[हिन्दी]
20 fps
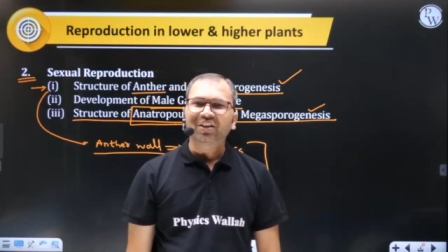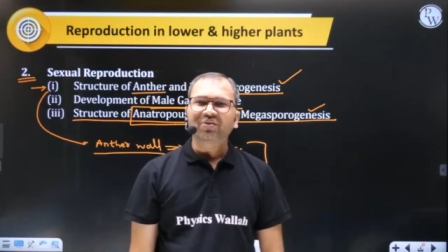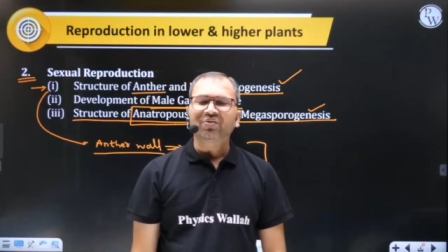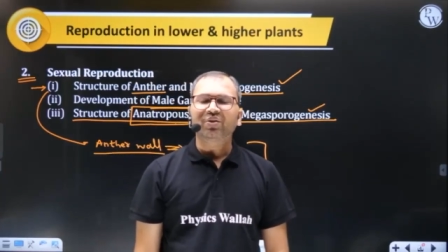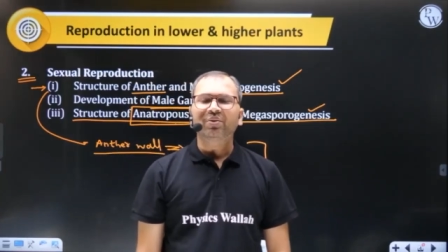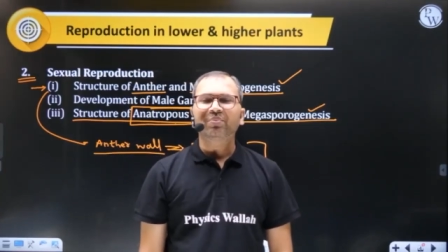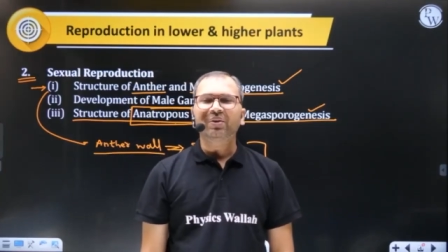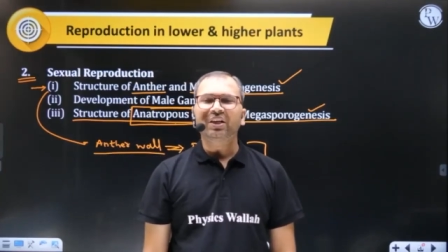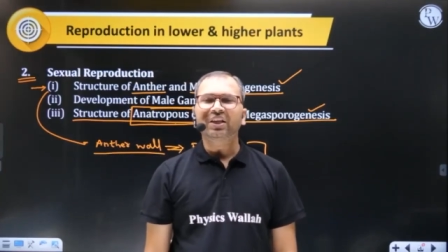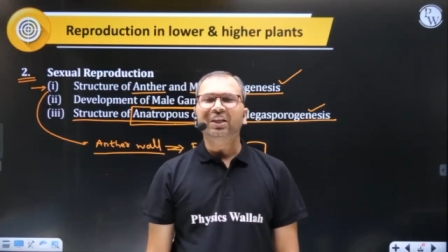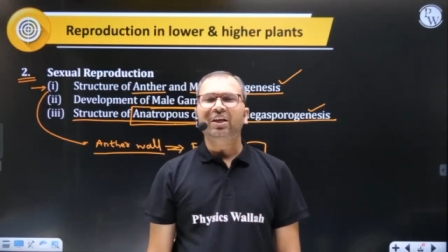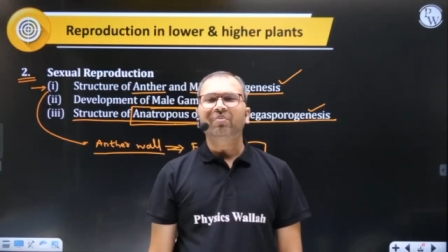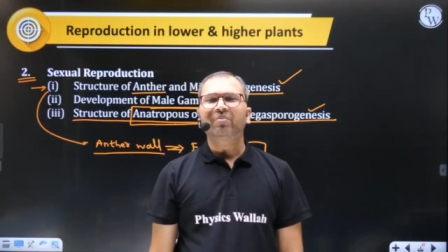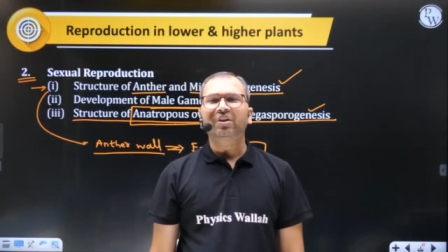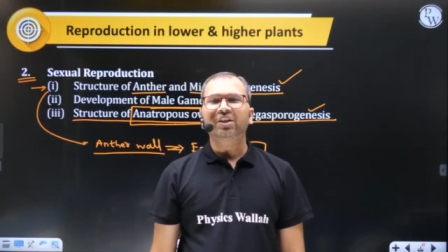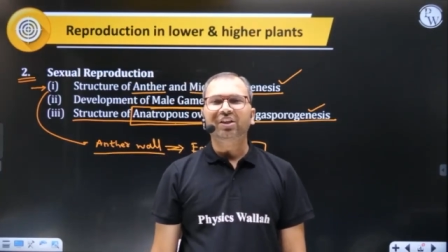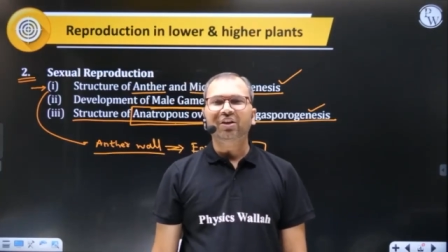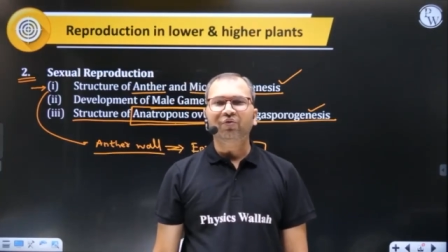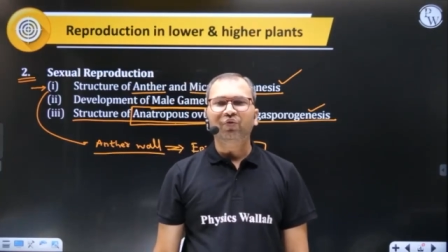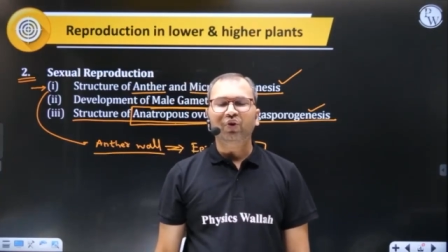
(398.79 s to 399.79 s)
फीमेल
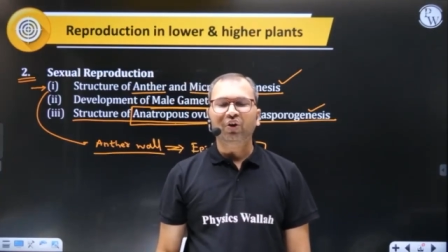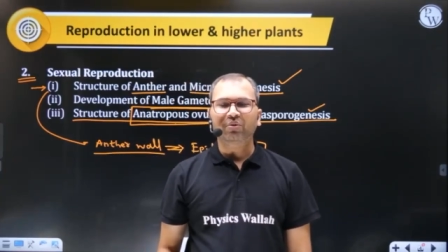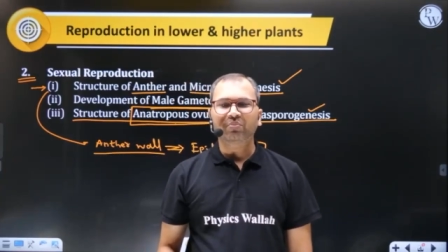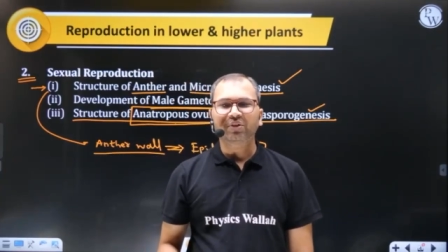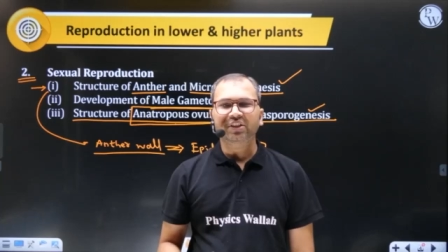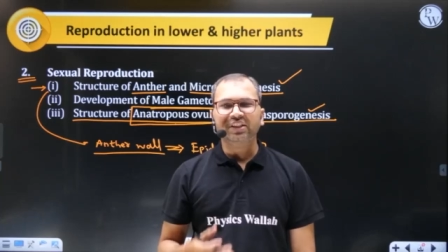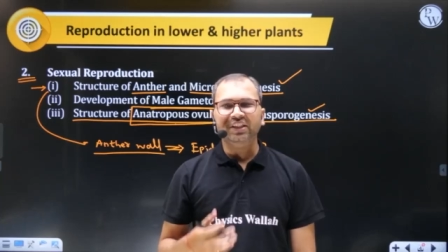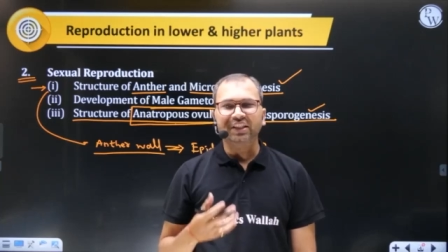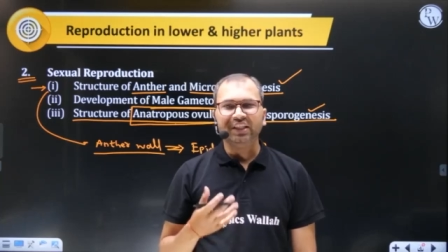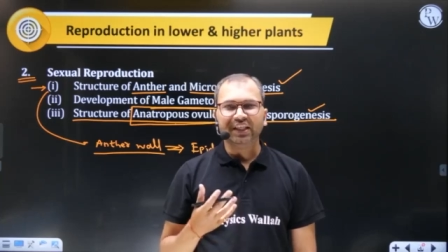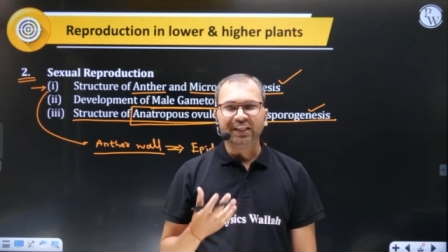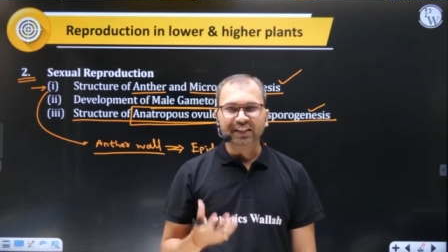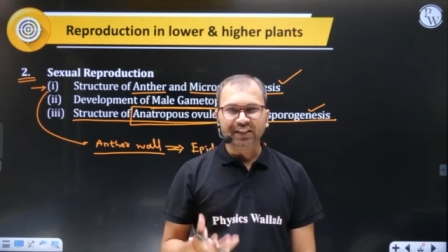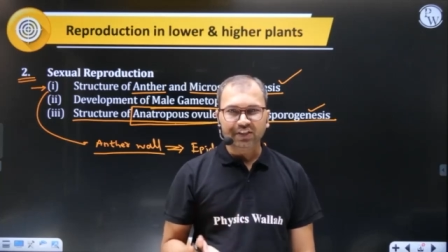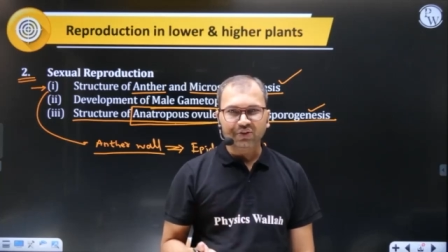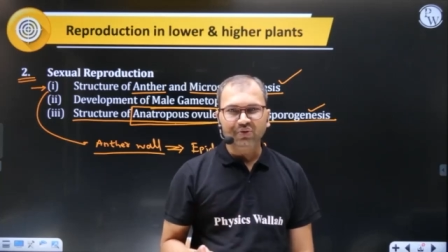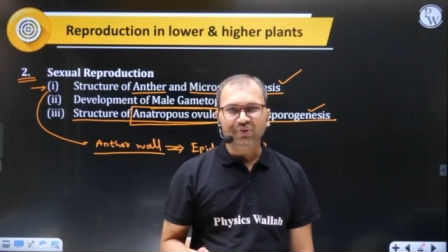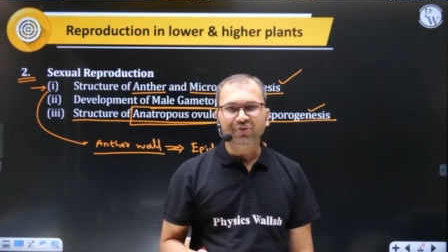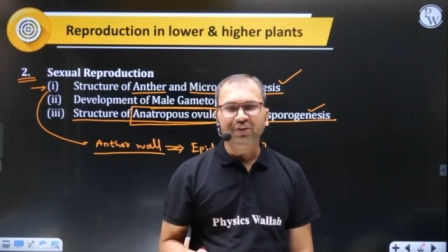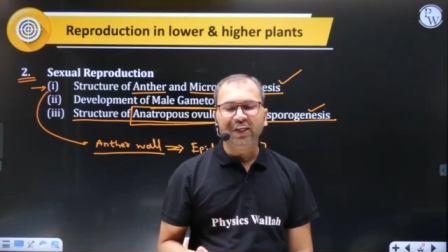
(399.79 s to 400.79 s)
गैमेट का फॉर्मेशन कैसे
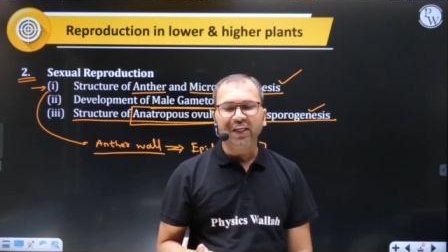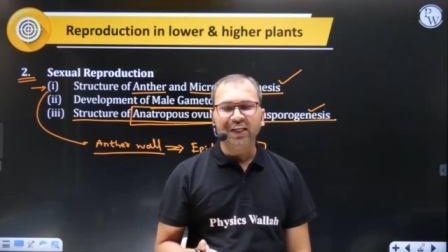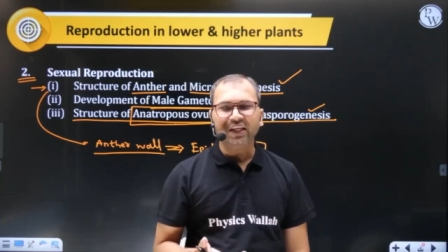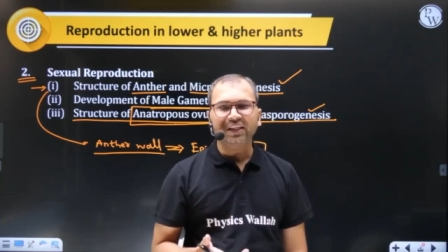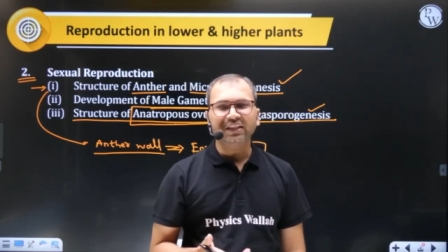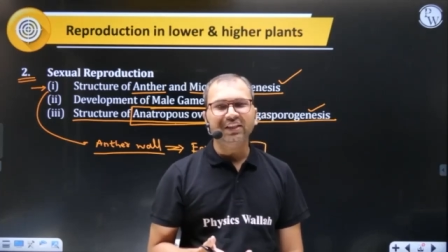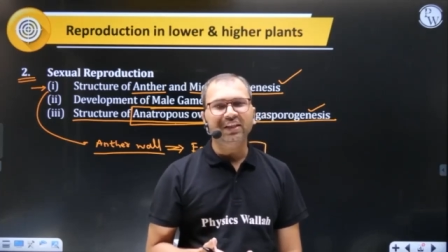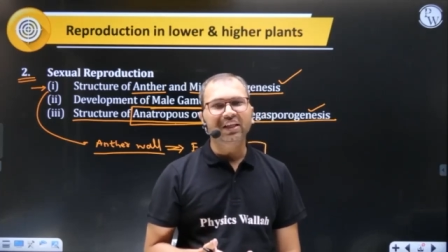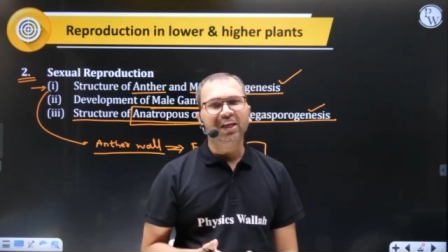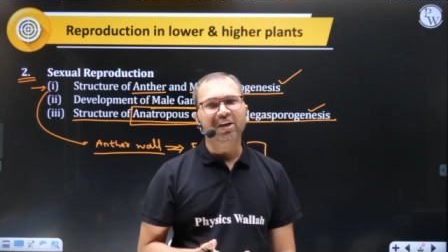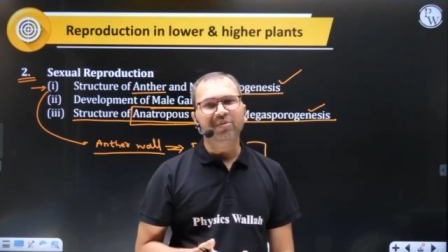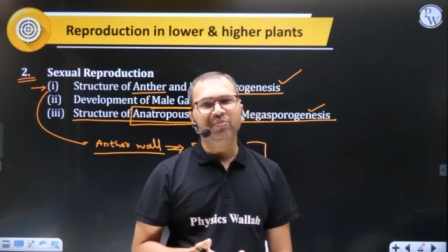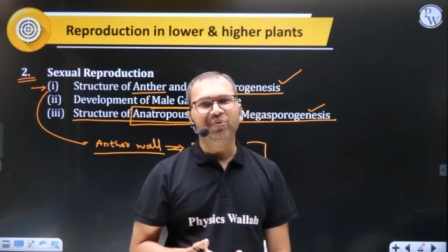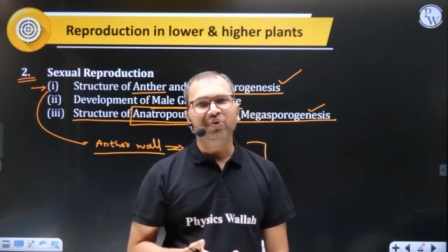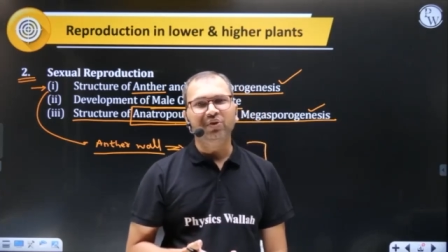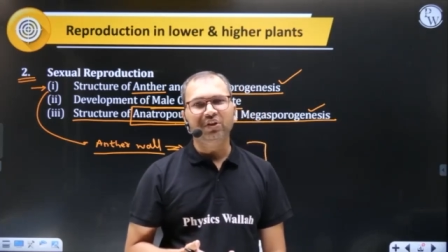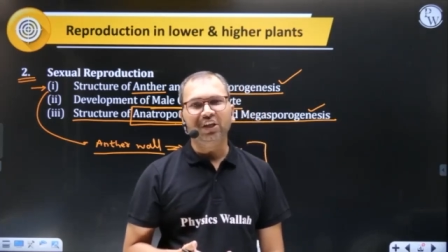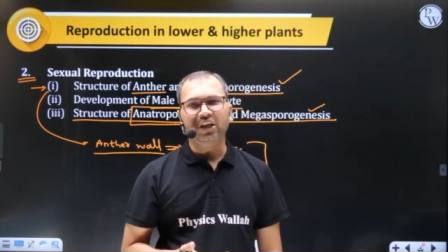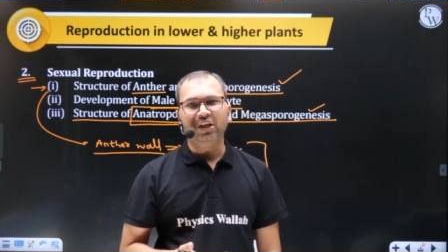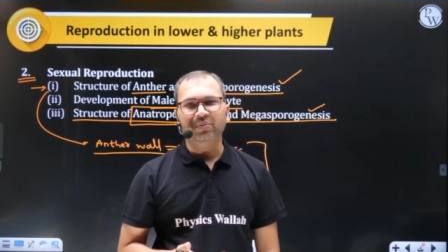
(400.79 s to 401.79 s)
होता है ये आपको
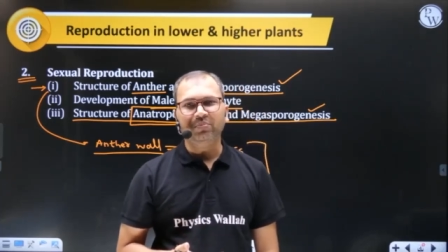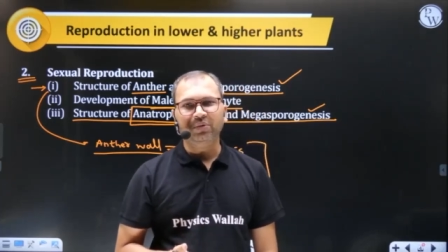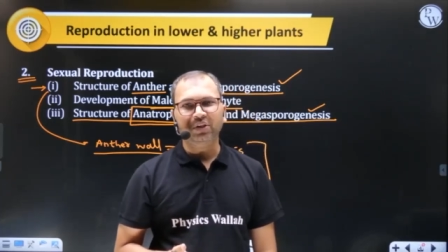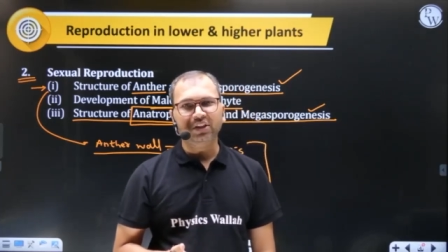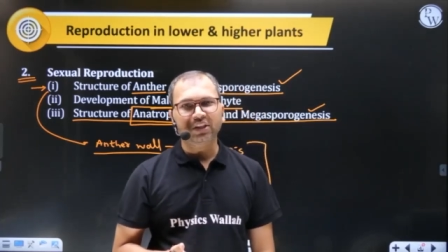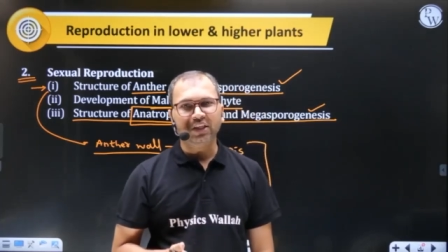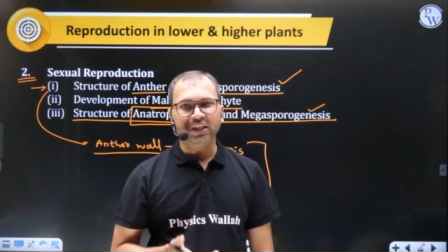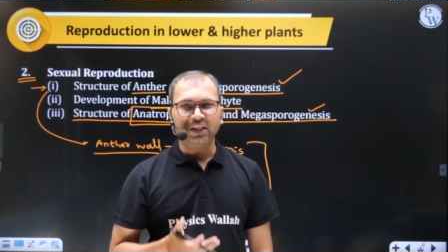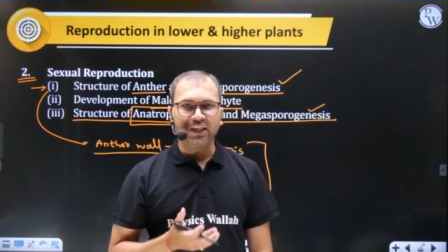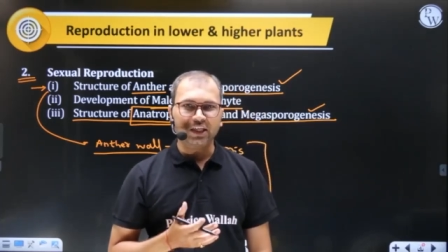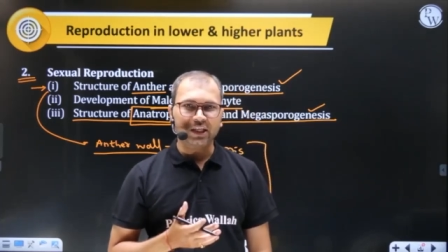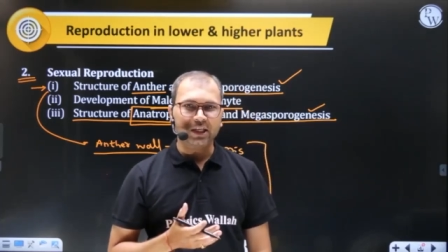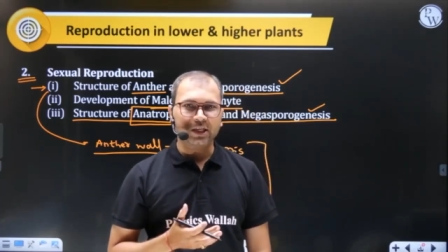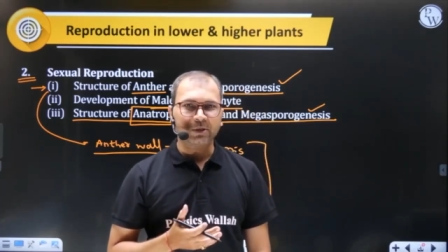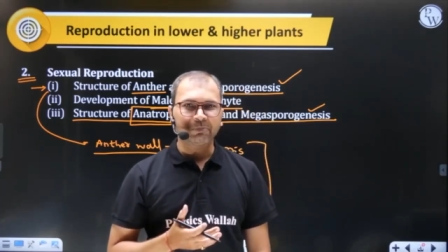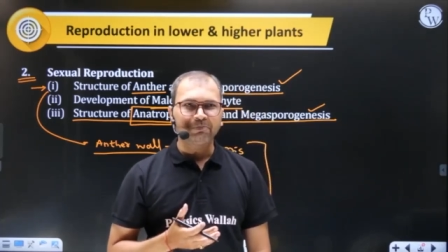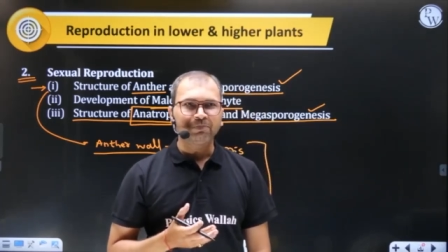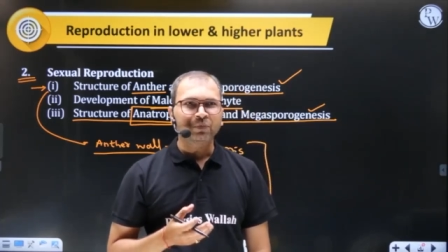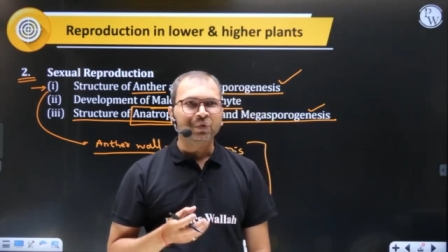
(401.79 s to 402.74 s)
यहाँ पे देखना है